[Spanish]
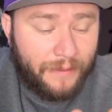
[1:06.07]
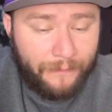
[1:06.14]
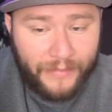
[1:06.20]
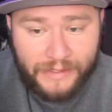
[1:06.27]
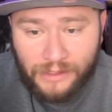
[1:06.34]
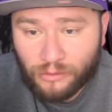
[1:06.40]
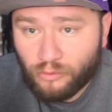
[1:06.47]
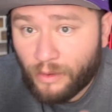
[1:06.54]

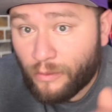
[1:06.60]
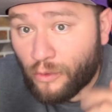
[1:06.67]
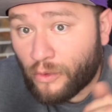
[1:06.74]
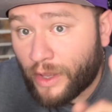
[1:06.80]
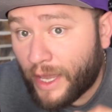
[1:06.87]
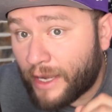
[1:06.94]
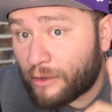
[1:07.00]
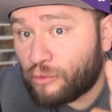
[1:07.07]
empezando a
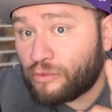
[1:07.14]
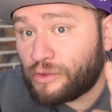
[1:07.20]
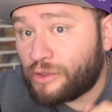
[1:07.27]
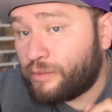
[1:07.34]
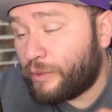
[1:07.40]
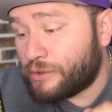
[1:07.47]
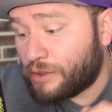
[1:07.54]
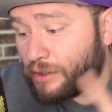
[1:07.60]
bloquear tus
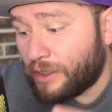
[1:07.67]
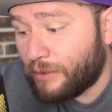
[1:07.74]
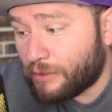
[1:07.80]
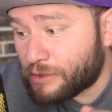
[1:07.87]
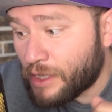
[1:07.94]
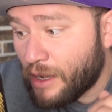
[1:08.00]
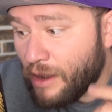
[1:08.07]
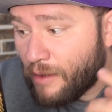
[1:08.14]

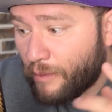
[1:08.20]
dispositivos.